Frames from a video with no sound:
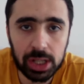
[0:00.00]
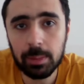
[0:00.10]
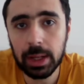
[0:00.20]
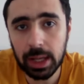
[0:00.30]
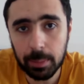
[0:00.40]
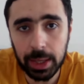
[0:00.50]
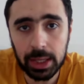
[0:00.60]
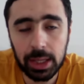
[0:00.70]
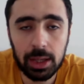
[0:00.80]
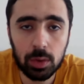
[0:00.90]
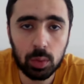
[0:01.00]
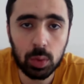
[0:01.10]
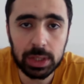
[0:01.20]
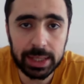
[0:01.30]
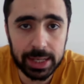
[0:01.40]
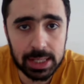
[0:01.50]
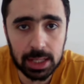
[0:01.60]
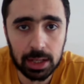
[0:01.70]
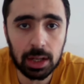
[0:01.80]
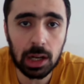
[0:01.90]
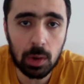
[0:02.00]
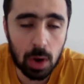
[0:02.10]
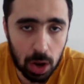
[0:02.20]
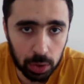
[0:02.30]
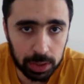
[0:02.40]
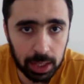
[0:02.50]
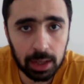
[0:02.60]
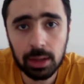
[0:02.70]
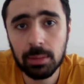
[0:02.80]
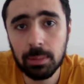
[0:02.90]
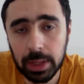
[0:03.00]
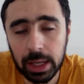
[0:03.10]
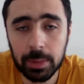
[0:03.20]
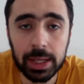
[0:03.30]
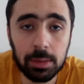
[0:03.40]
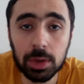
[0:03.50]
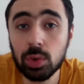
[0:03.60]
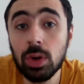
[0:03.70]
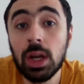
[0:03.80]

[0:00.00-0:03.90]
بالياباني وتريستن اللي هو هوندا بالياباني برضو